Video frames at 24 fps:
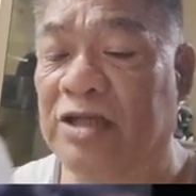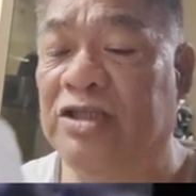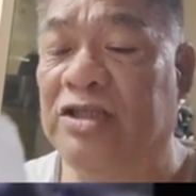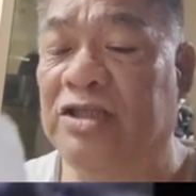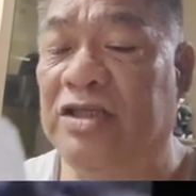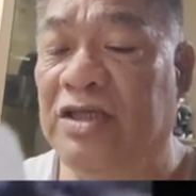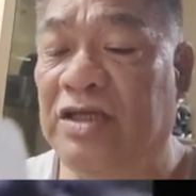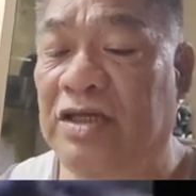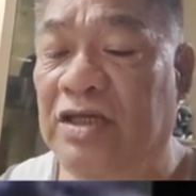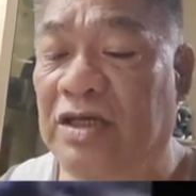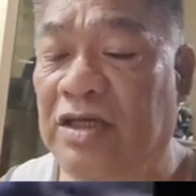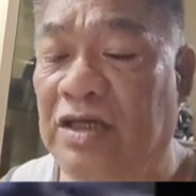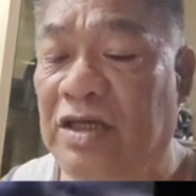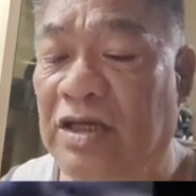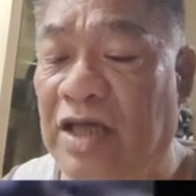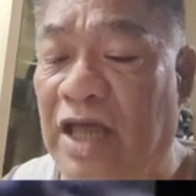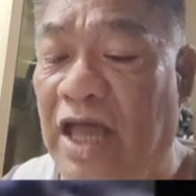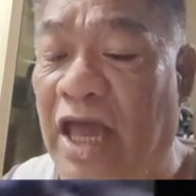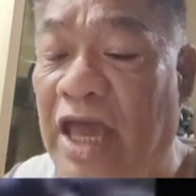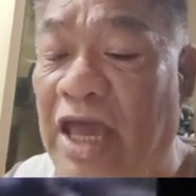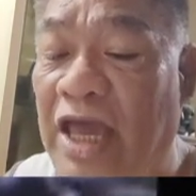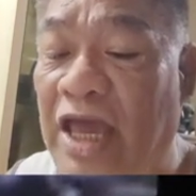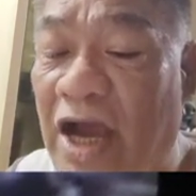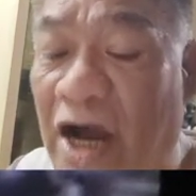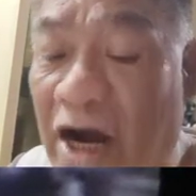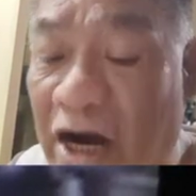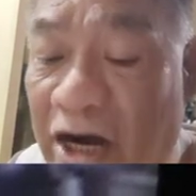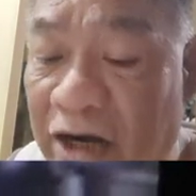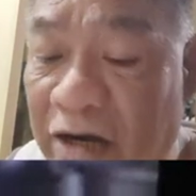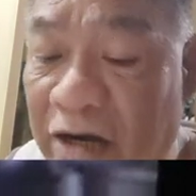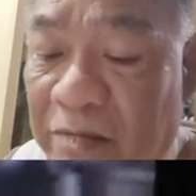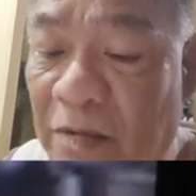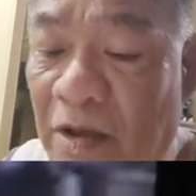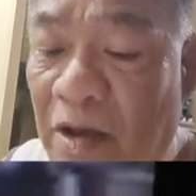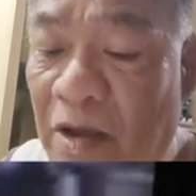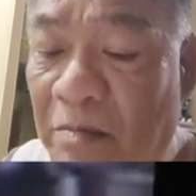Si A
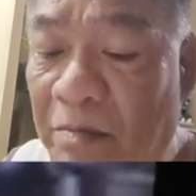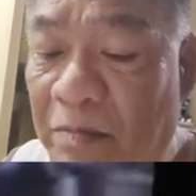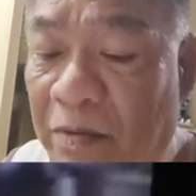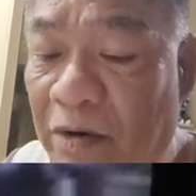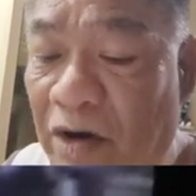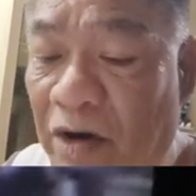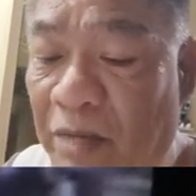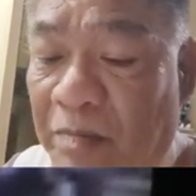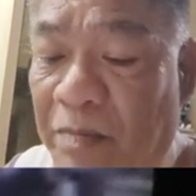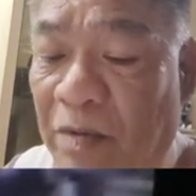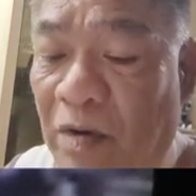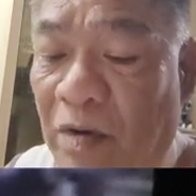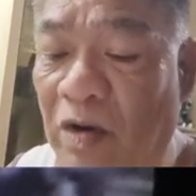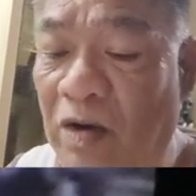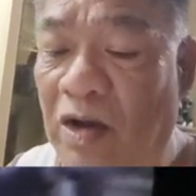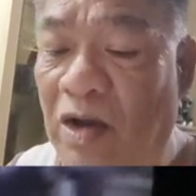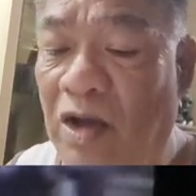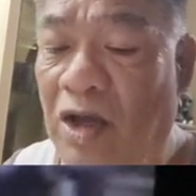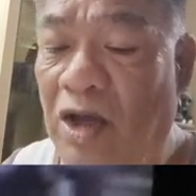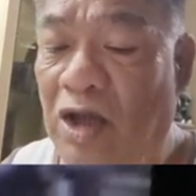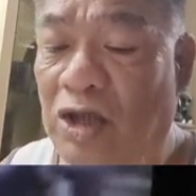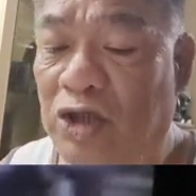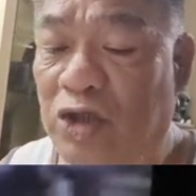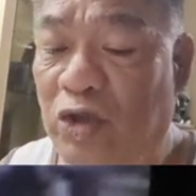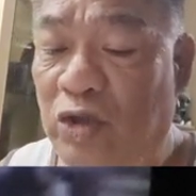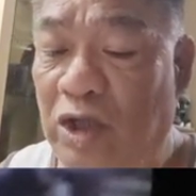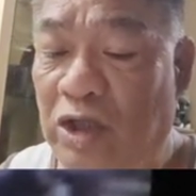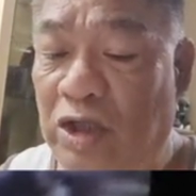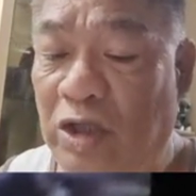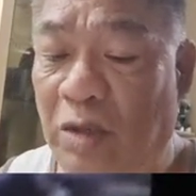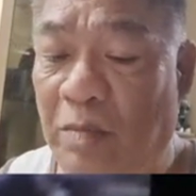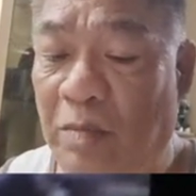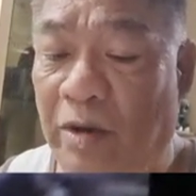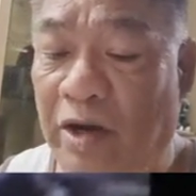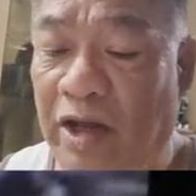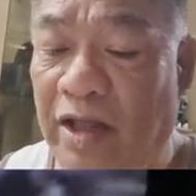Heart, Purple,
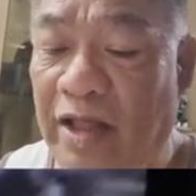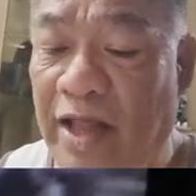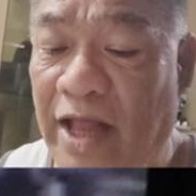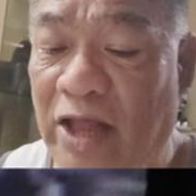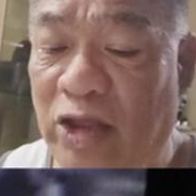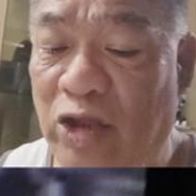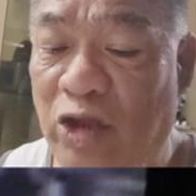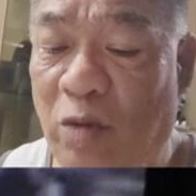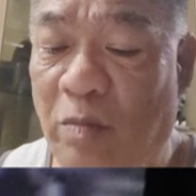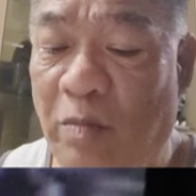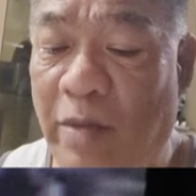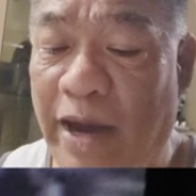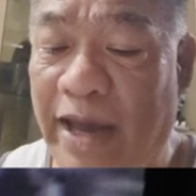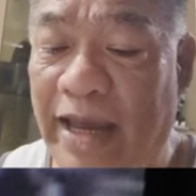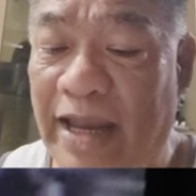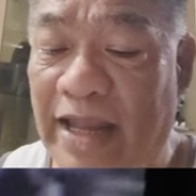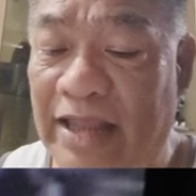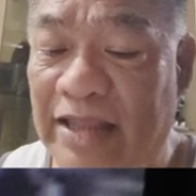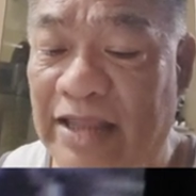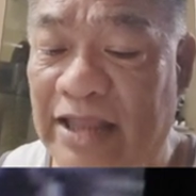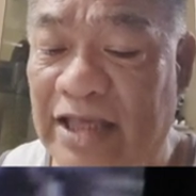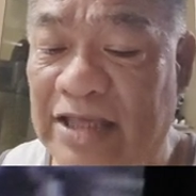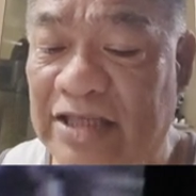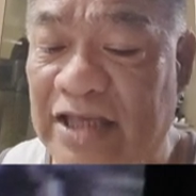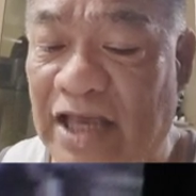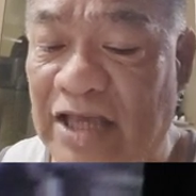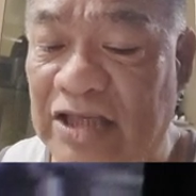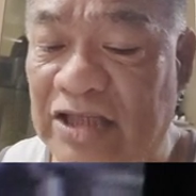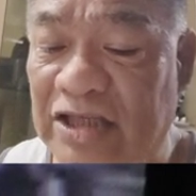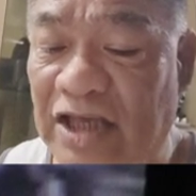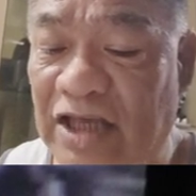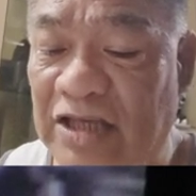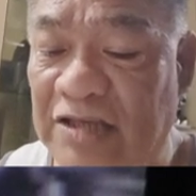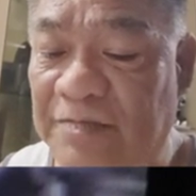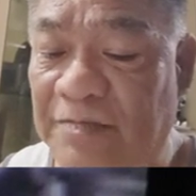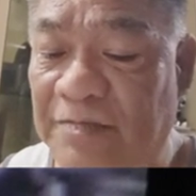Junito Morenado, Myra T.
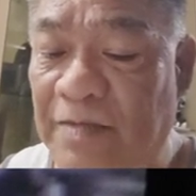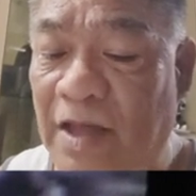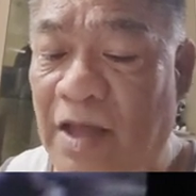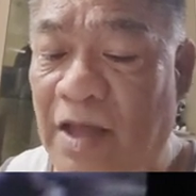Sanchez,